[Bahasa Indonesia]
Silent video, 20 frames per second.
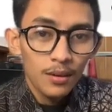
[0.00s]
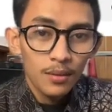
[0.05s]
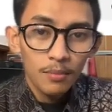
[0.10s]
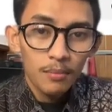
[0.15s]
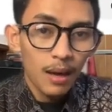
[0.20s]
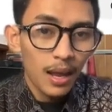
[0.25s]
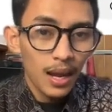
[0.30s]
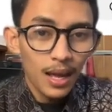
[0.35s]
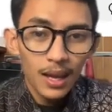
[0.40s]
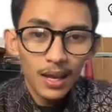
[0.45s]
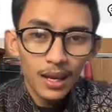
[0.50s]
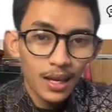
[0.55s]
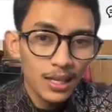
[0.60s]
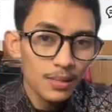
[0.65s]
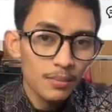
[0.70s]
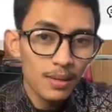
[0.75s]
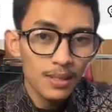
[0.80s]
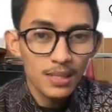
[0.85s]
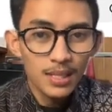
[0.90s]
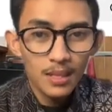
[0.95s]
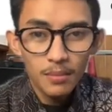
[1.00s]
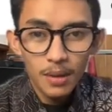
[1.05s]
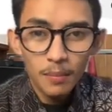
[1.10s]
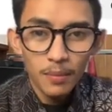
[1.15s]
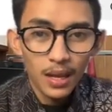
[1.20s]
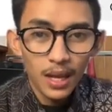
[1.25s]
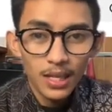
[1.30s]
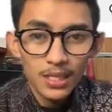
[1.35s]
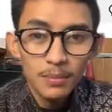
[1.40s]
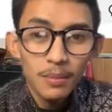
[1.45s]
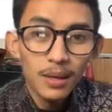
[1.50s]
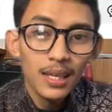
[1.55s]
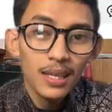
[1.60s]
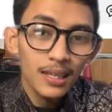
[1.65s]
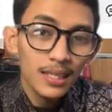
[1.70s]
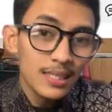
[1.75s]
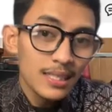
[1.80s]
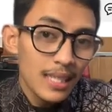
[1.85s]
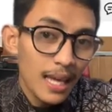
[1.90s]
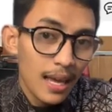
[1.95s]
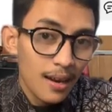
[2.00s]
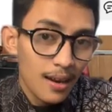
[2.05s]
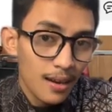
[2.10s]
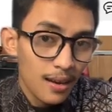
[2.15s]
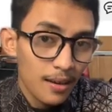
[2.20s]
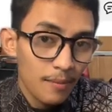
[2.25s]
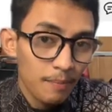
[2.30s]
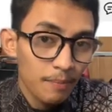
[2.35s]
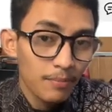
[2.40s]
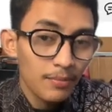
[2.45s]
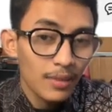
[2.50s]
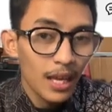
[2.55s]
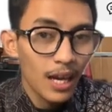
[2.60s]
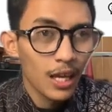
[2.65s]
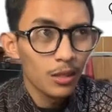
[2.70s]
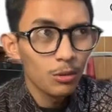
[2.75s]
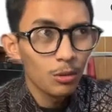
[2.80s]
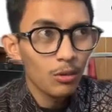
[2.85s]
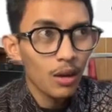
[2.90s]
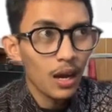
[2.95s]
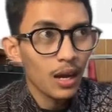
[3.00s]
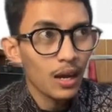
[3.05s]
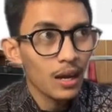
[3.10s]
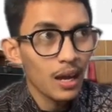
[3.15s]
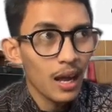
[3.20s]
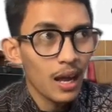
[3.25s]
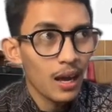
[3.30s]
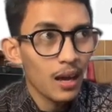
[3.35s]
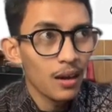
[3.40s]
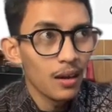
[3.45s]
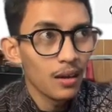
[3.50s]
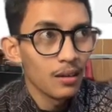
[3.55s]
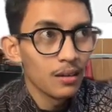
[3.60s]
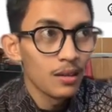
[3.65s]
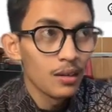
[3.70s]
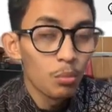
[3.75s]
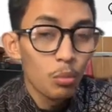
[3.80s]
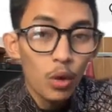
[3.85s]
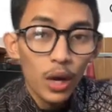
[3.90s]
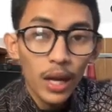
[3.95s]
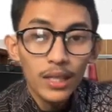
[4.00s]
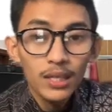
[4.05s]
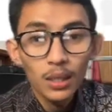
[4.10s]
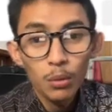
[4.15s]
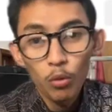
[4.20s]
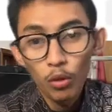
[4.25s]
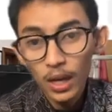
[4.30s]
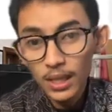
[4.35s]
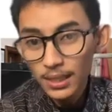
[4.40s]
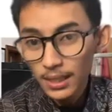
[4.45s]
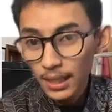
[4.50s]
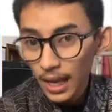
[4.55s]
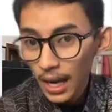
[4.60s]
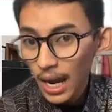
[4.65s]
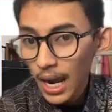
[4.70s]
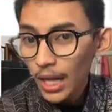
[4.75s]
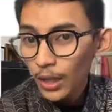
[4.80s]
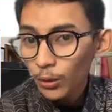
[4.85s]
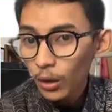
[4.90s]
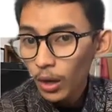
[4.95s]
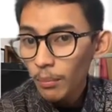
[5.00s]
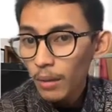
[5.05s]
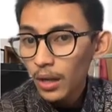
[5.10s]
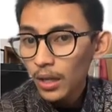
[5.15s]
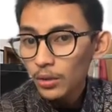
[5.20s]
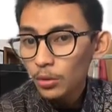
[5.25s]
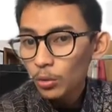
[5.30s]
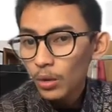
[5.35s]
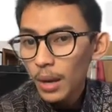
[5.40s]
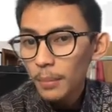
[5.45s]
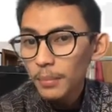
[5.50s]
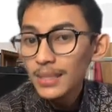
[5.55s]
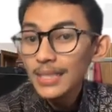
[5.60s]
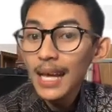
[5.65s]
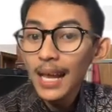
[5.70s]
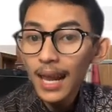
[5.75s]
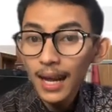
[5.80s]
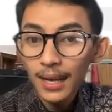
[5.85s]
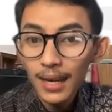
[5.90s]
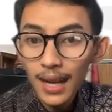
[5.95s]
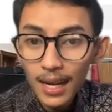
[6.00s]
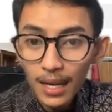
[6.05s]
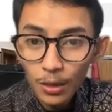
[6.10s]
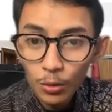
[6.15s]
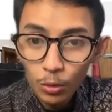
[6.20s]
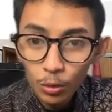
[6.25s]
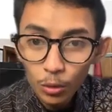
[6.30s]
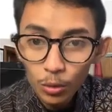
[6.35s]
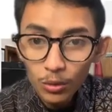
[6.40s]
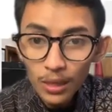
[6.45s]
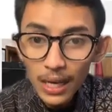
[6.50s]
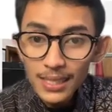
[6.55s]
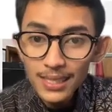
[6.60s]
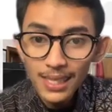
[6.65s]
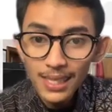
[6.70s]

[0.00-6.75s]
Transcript: malah kayak semacam apa ya, semakin gencar entah itu karena uh, mulai terbuka sekarang atau emang itu udah menjalar dari dulu dan